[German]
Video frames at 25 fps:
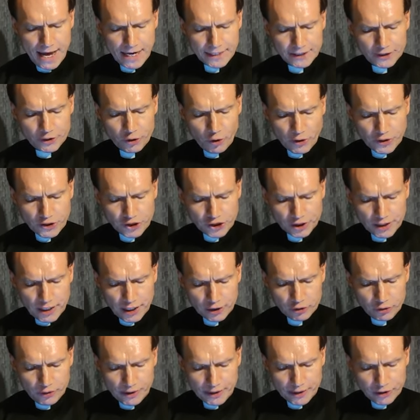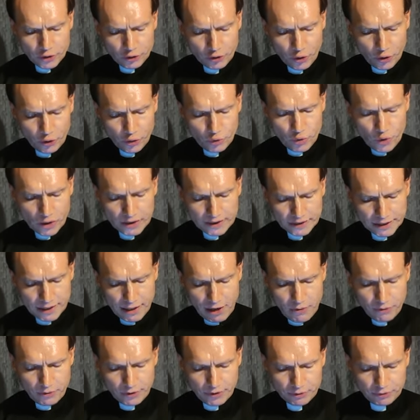Die deutschen Katholiken können nur
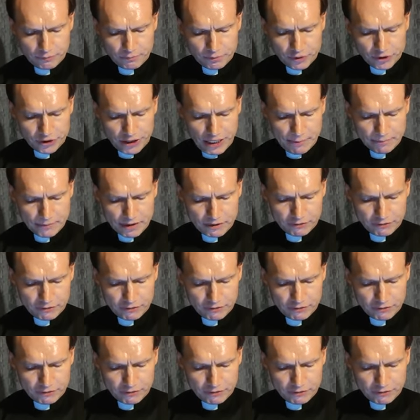traurig und beschämt